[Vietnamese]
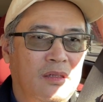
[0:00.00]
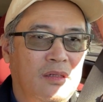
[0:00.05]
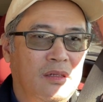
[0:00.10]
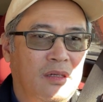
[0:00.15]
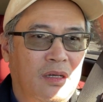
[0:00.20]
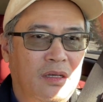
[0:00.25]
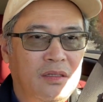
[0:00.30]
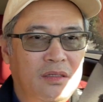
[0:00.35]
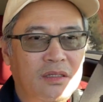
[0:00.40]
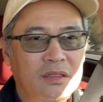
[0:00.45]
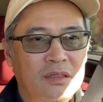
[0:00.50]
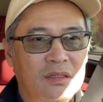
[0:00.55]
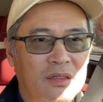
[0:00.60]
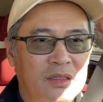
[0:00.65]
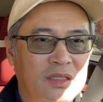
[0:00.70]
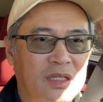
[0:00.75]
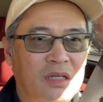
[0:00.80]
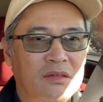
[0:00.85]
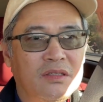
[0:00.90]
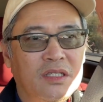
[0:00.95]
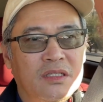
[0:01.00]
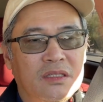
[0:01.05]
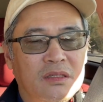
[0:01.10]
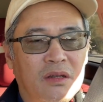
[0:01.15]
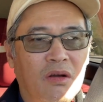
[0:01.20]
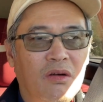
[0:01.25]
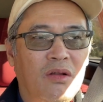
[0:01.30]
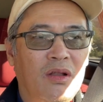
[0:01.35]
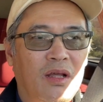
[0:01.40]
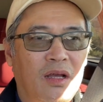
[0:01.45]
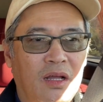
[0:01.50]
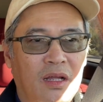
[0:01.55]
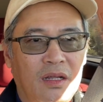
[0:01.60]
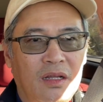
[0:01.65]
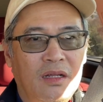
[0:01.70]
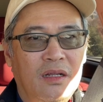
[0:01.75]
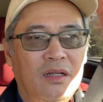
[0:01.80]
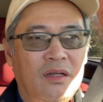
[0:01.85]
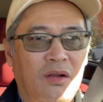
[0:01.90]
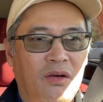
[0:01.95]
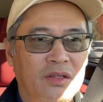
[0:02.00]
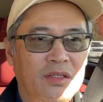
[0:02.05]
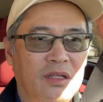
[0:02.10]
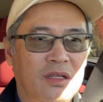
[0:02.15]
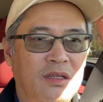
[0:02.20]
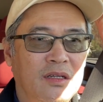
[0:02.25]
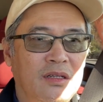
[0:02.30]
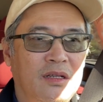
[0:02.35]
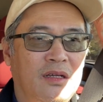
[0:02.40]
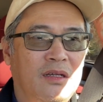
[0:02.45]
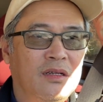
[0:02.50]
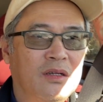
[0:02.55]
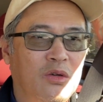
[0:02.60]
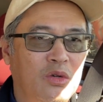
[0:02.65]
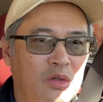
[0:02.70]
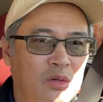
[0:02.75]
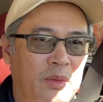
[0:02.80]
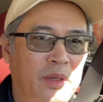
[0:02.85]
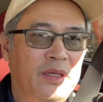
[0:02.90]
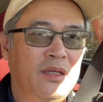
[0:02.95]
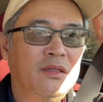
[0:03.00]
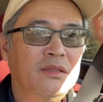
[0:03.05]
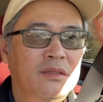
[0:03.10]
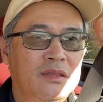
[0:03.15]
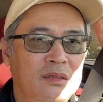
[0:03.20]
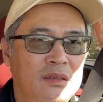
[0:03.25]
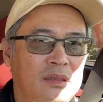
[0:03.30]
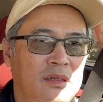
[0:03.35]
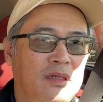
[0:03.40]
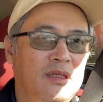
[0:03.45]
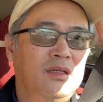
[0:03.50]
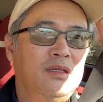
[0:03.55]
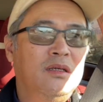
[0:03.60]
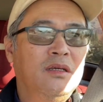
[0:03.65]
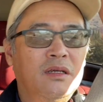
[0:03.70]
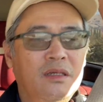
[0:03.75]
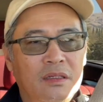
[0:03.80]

ngày xưa ở San Francisco là nổi tiếng là cua biển với